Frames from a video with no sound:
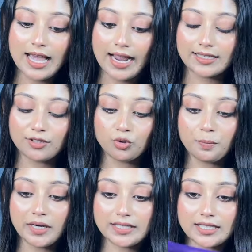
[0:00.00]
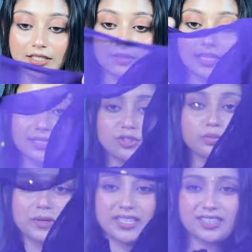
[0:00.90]
একটা দুপাট্টা দেওয়া আছে
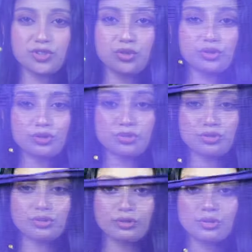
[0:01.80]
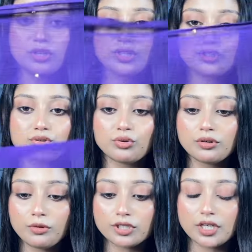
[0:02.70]
দুপাট্টাতে ছোট্ট ছোট্ট স্টোন
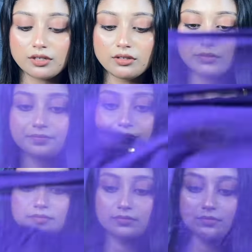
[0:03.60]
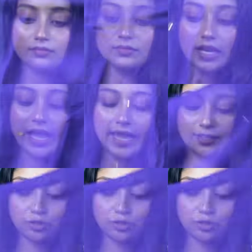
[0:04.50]
বসানো অ্যান্ড